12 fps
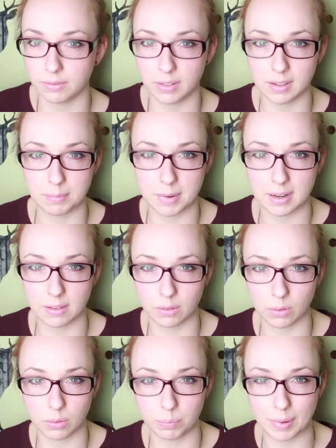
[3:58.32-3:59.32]
wie nennt man das
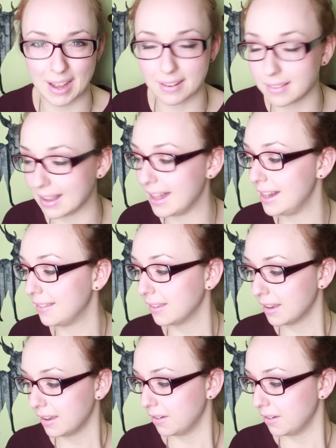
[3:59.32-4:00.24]
so, Badesalz